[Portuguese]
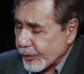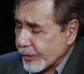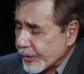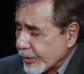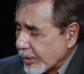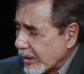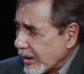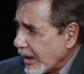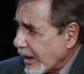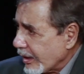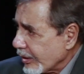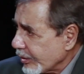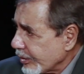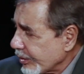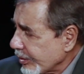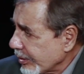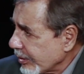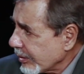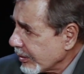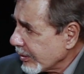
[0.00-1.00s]

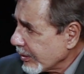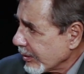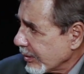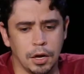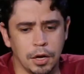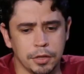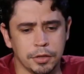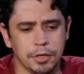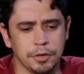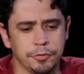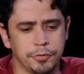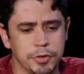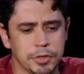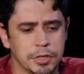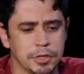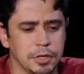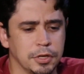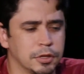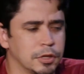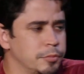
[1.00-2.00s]
funcionários? Ah, entre
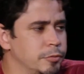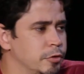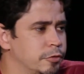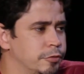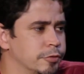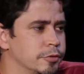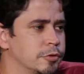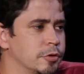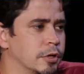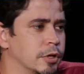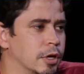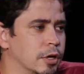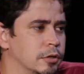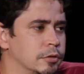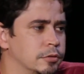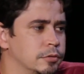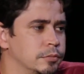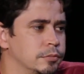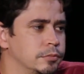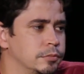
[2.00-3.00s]
20 e 30 mil
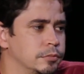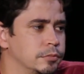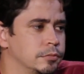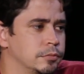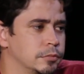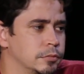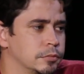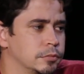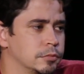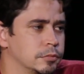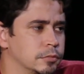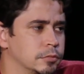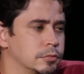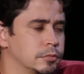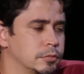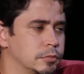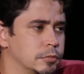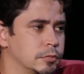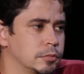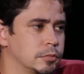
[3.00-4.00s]
funcionários. É, nessas
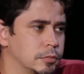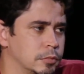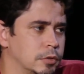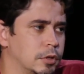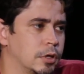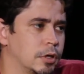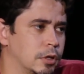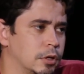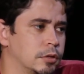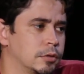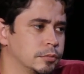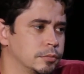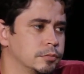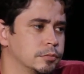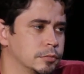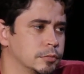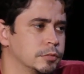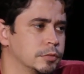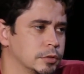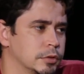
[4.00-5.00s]
atividades de suporte, uhum.
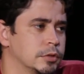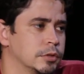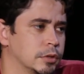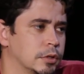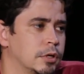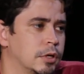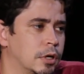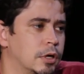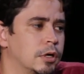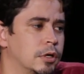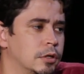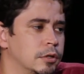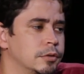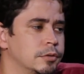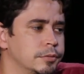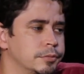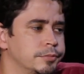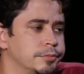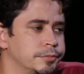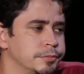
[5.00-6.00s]
atividade meio uhum. das
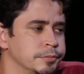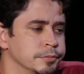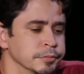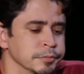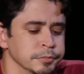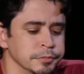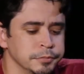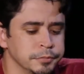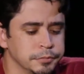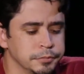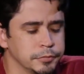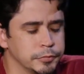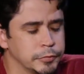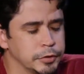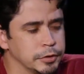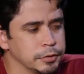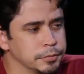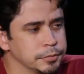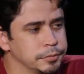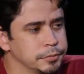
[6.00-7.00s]
coisas.
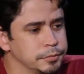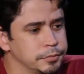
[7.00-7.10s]
Sim.